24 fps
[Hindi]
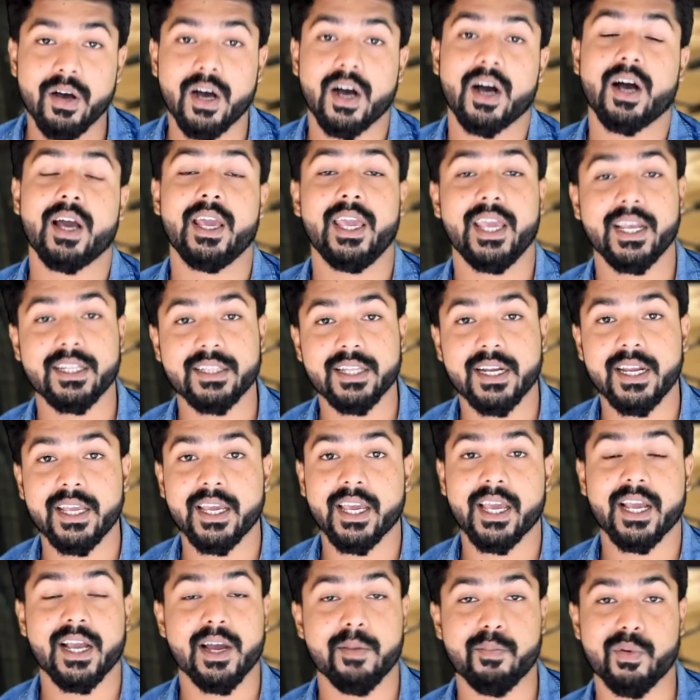एक
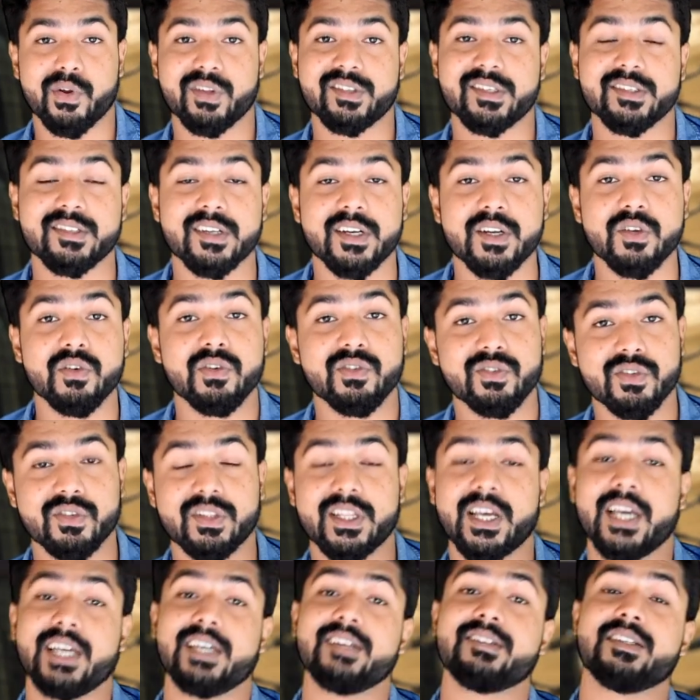तरीके का प्रोसेसर यूज
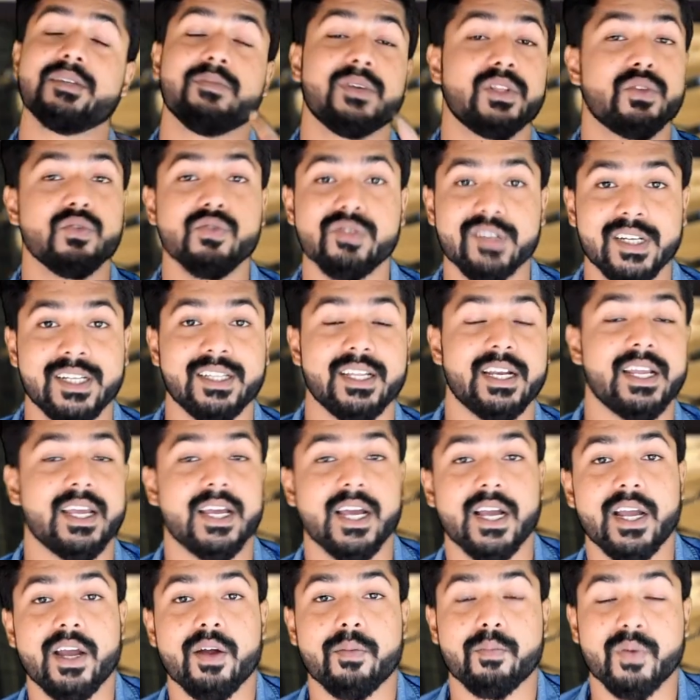होता है किसी में दूसरे
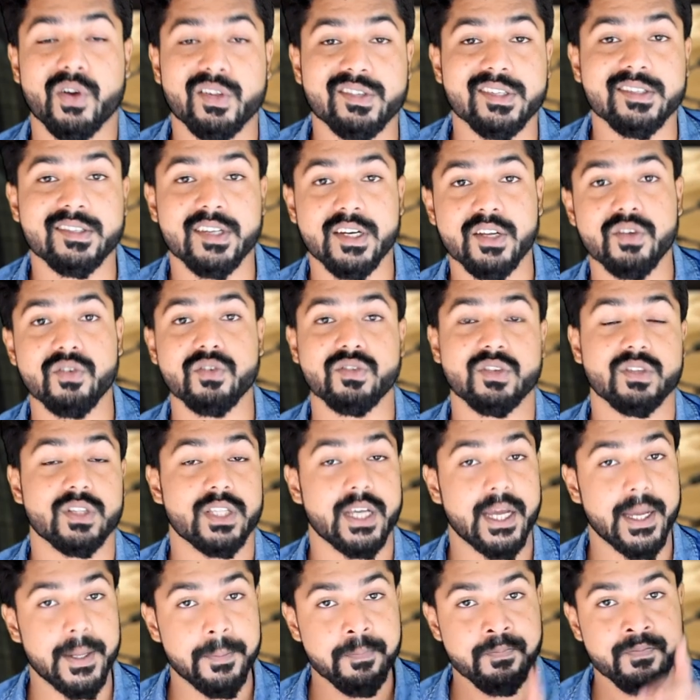तरीके का प्रोसेसर यूज
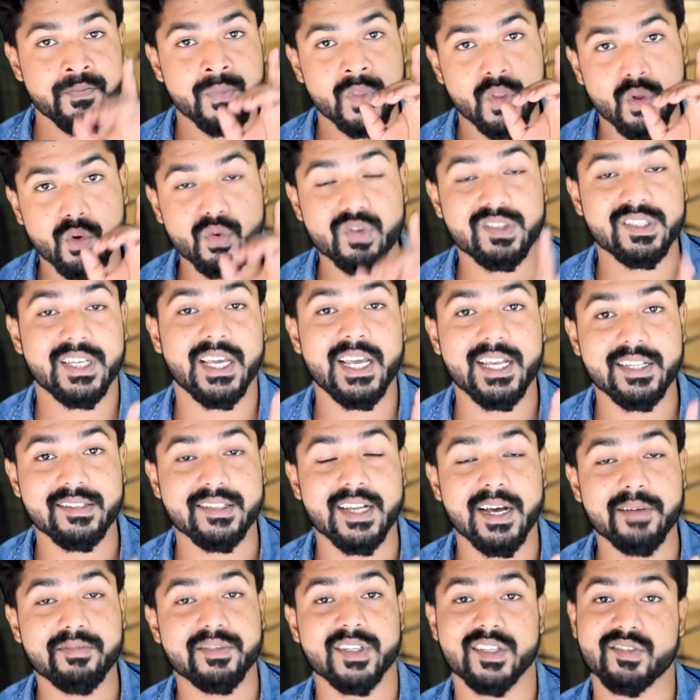होता है तो उसके
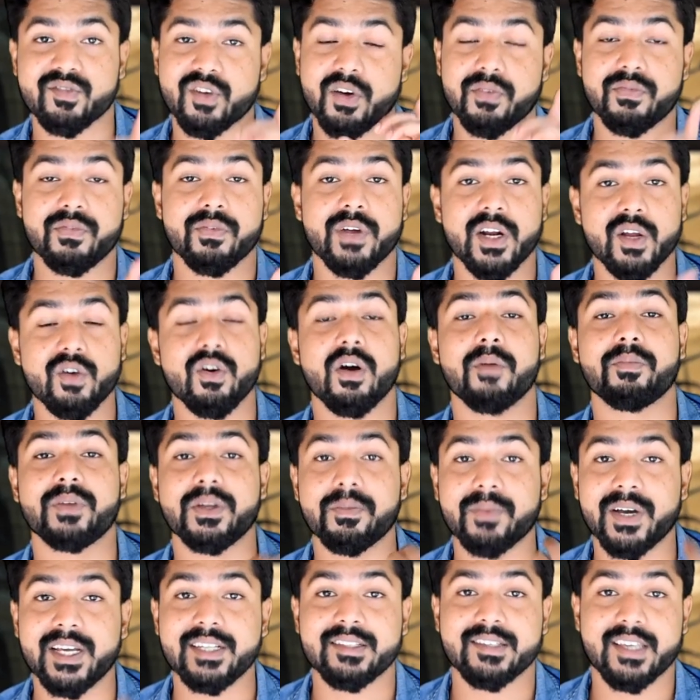हिसाब से सॉफ्टवेयर को
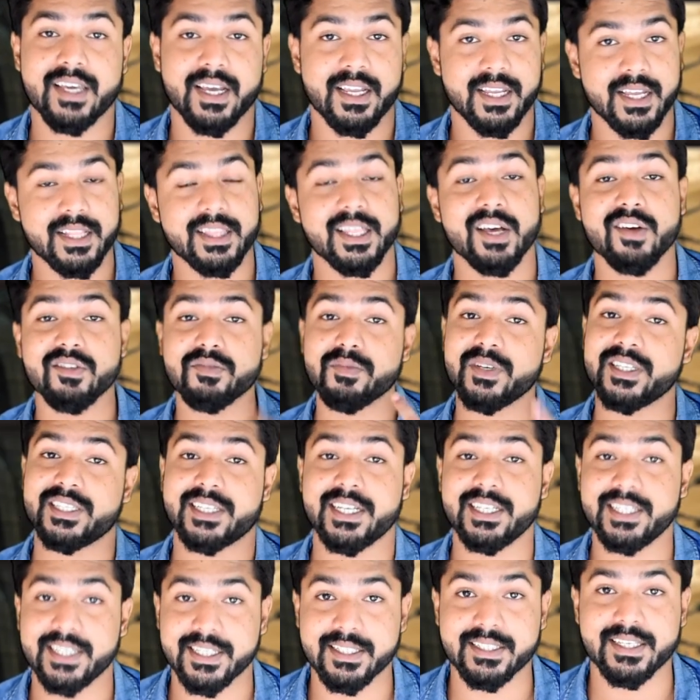ऑप्टिमाइज किया जाता है उसमें
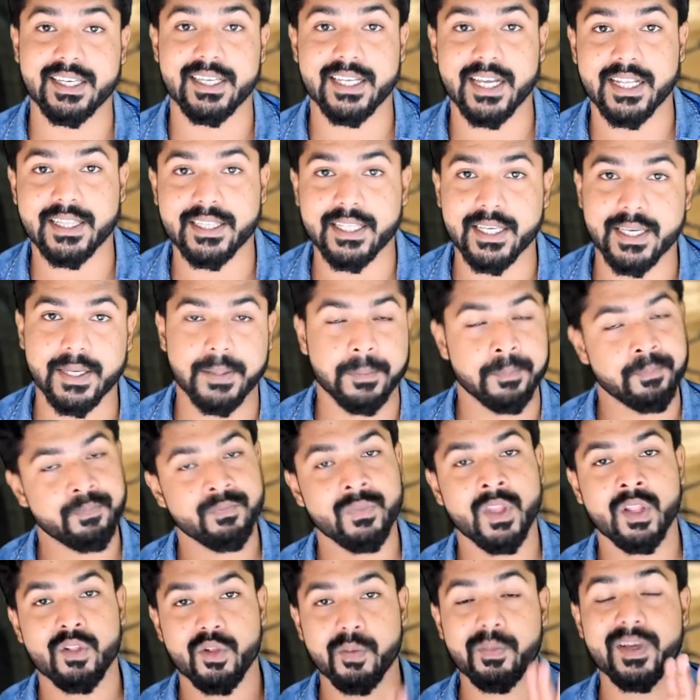चेंजेस की जाती हैं
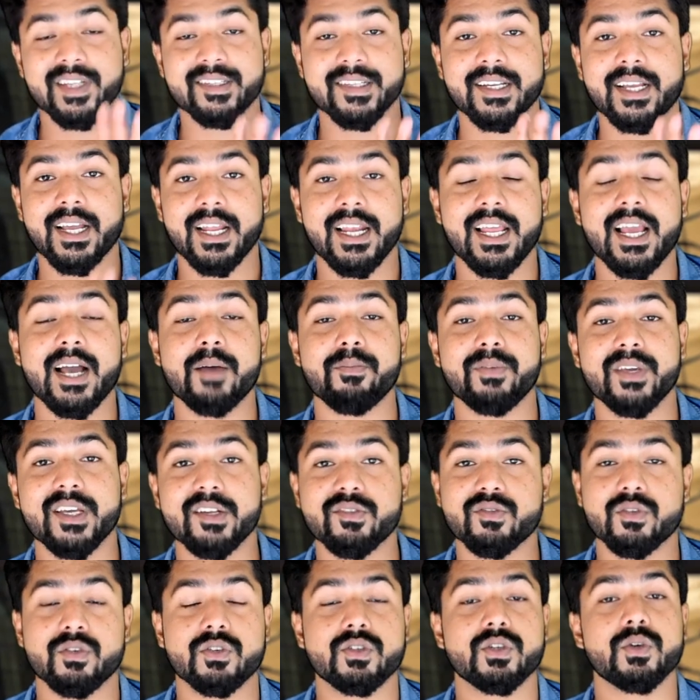तो बेसिकली आप
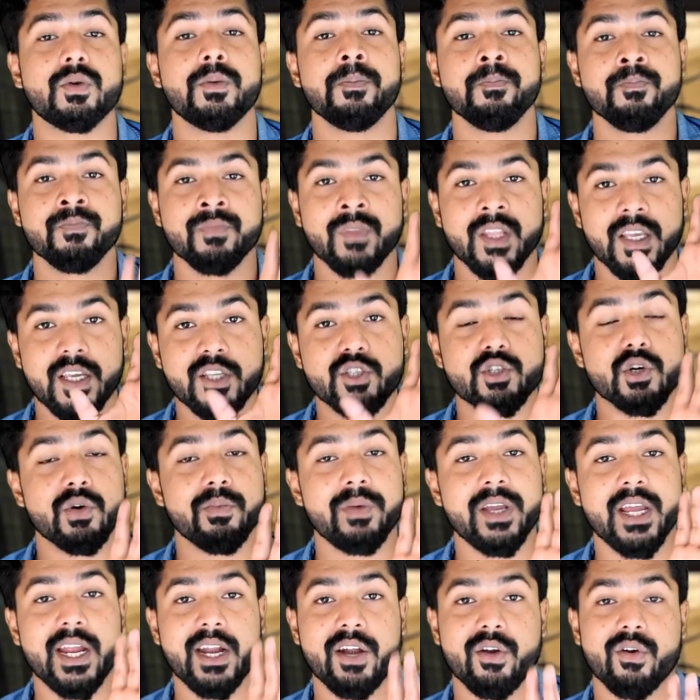ये सोचो कि जो
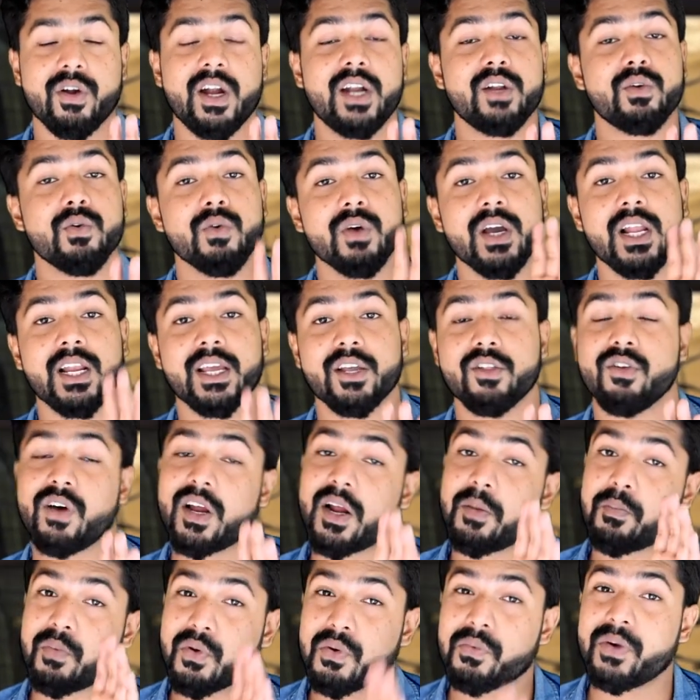भी एंड्रॉयड गूगल के
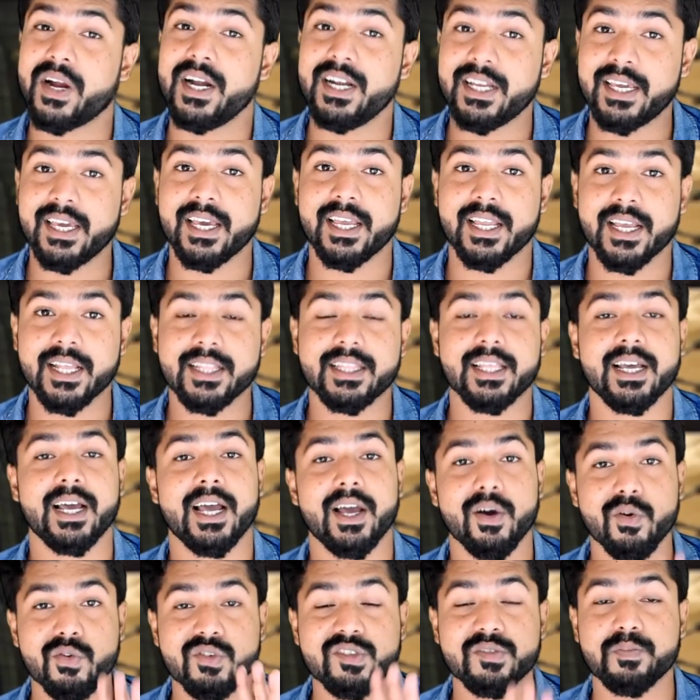द्वारा प्रोवाइड किया जाता
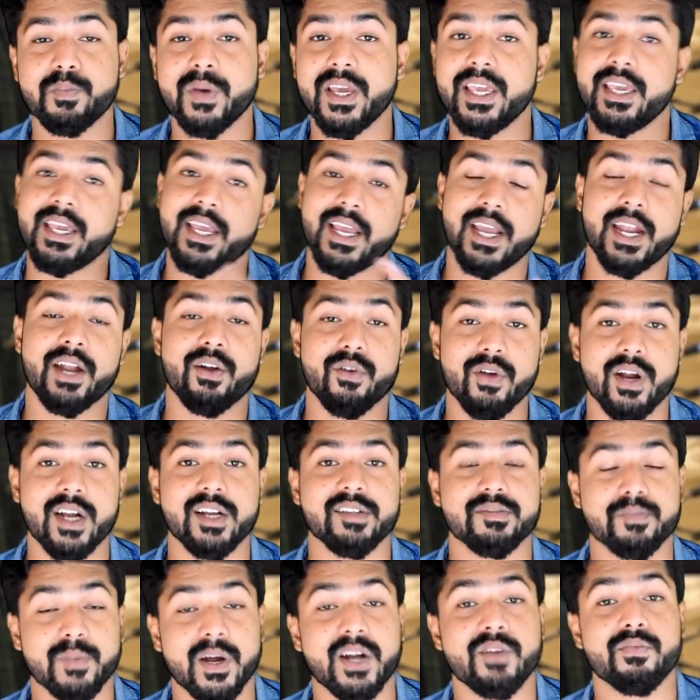है उस पर ये
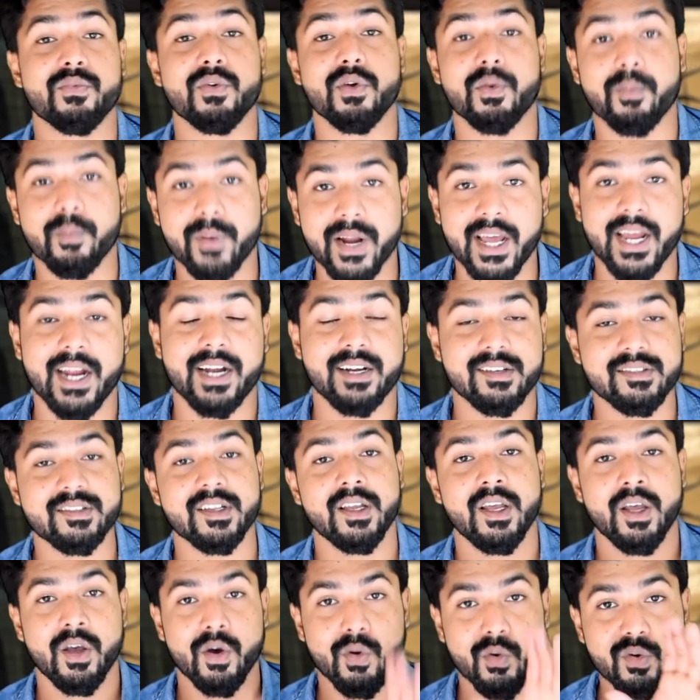एंड्रॉयड स्मार्टफोन ब्रांड्स
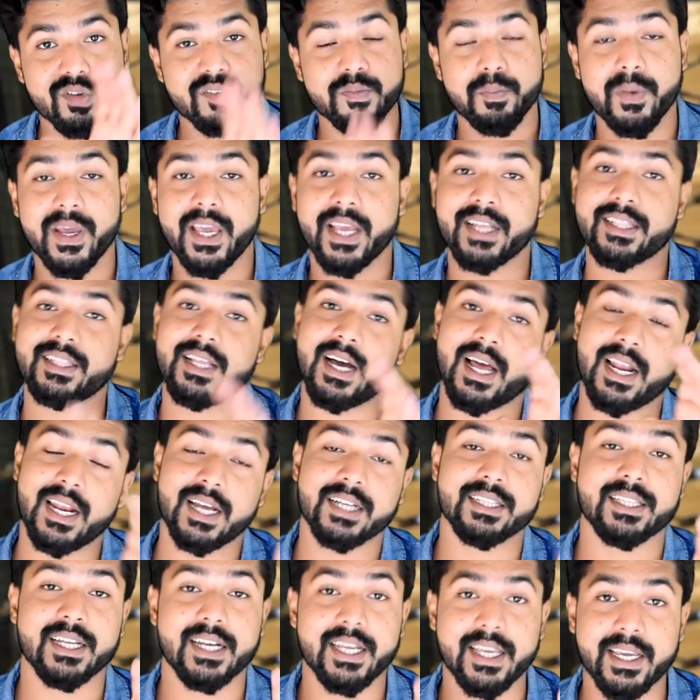उस पर एक
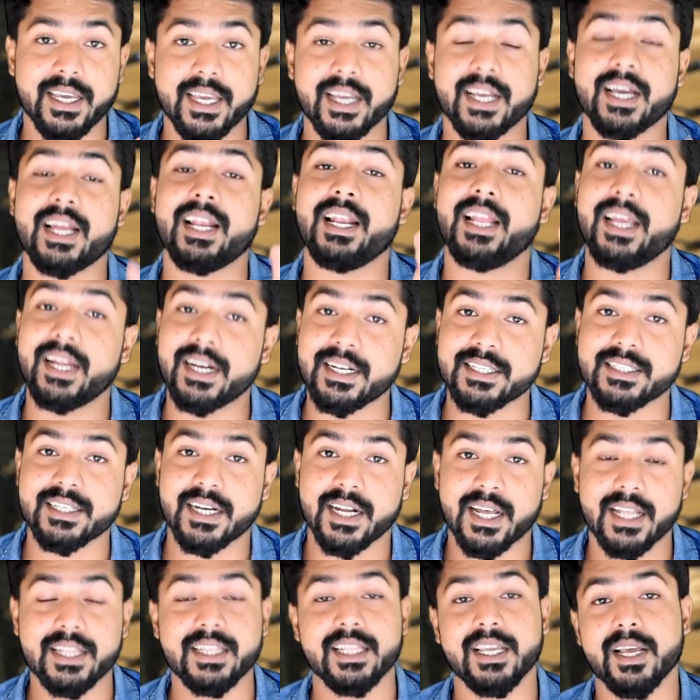अलग तरीके का लेयर
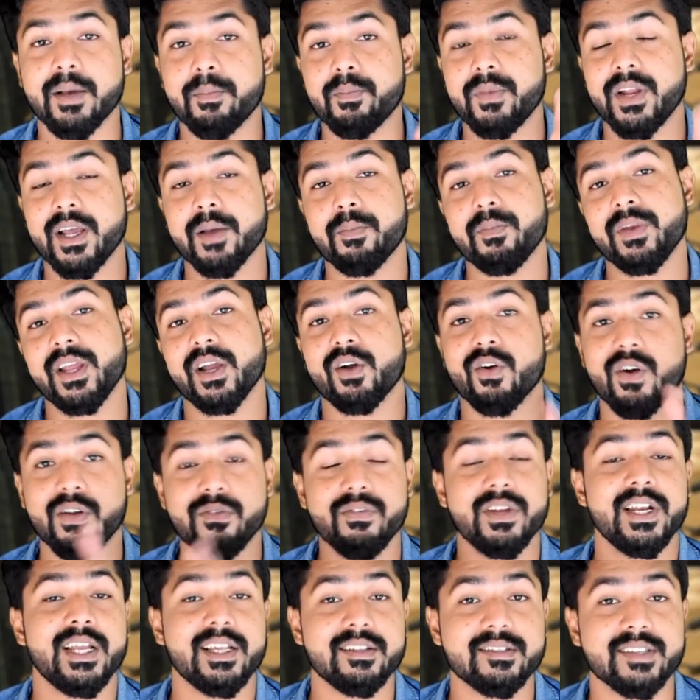चढ़ाते हैं अपने अपने
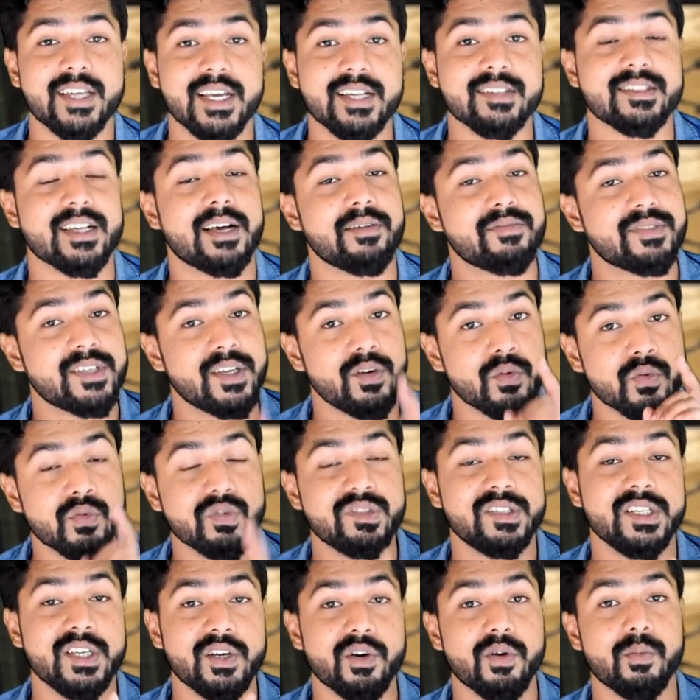कॉन्वीनियंस के हिसाब से
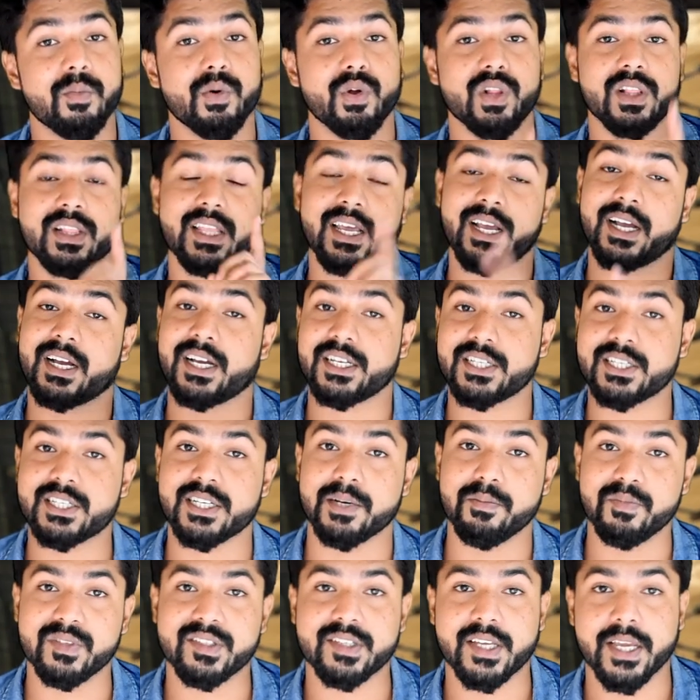उसी को बोलते हैं
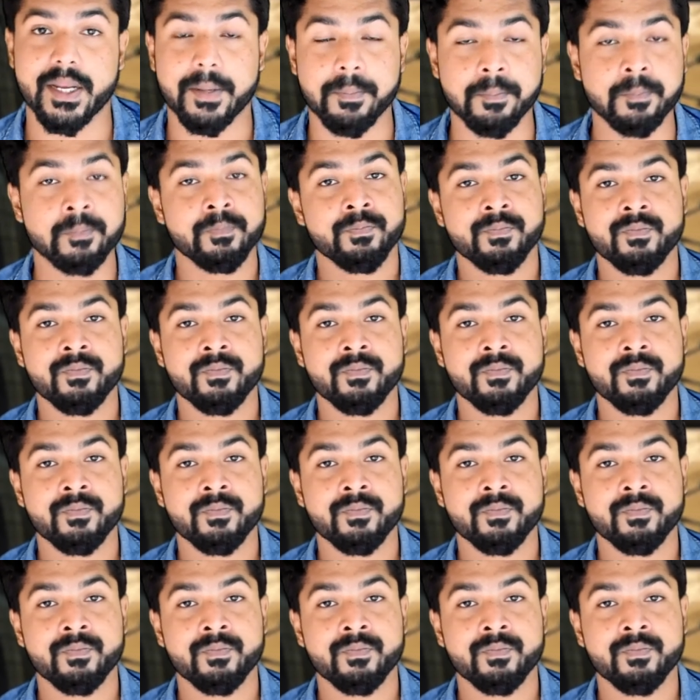कस्टम स्किन